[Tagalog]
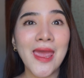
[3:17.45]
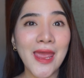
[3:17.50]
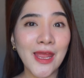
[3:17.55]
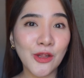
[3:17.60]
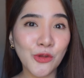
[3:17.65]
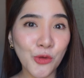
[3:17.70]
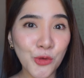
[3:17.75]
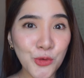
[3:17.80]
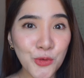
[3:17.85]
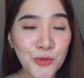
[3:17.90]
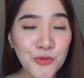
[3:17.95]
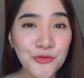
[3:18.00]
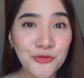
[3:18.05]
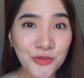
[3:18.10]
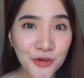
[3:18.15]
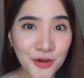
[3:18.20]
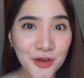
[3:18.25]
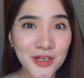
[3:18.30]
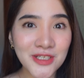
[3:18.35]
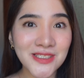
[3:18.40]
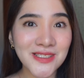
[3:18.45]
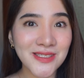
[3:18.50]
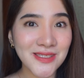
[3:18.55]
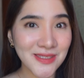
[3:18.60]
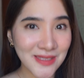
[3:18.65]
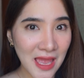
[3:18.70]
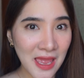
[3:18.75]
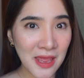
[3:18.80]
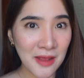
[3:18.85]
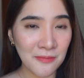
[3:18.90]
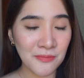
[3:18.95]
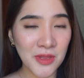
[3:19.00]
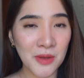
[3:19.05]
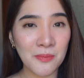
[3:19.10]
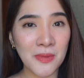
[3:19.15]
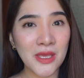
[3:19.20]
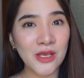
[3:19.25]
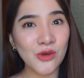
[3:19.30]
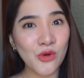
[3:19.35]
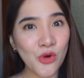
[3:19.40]
ito yung first time na
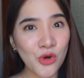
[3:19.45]
may